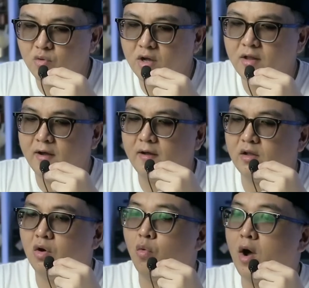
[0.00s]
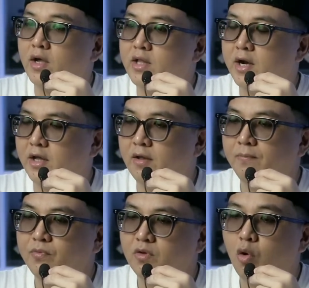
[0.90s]
juga dengan uh, wangi dari
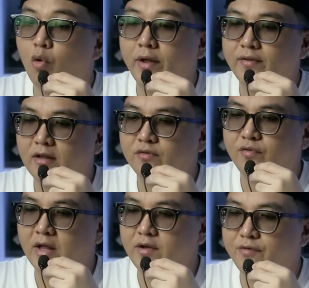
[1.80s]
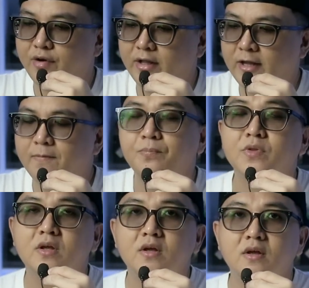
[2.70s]
Owen dan Svetiver ini.
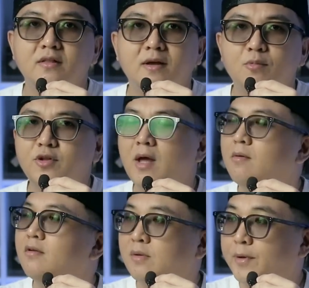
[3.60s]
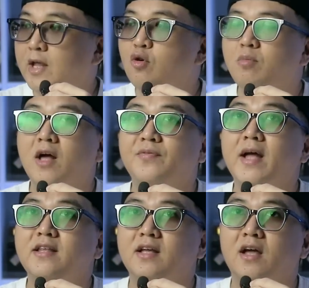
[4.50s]
Namun yang seperti yang gue bilang
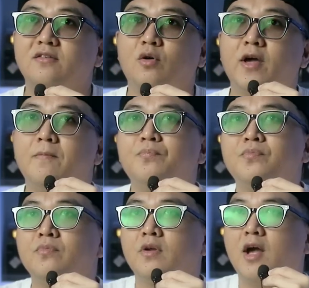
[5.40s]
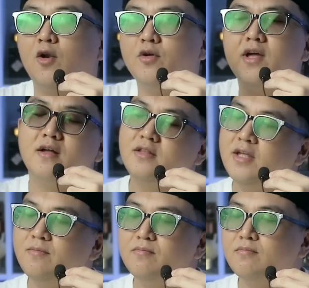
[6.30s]
tadi guys, oke, okay, kalau yang
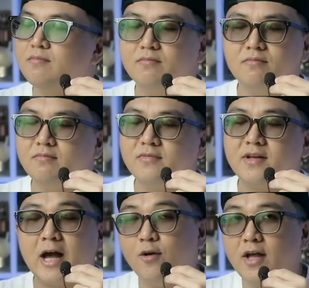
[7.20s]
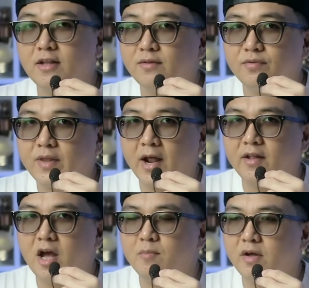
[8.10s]
di kalau yang di Terra
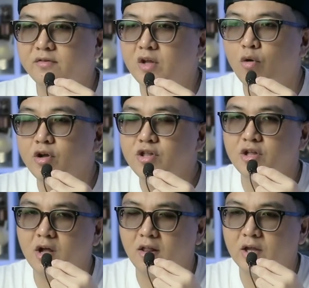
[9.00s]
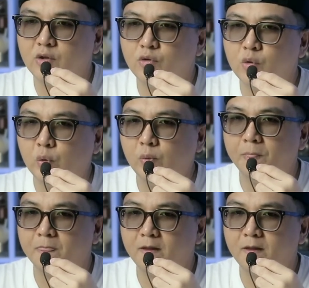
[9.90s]
de Hermes di original itu tuh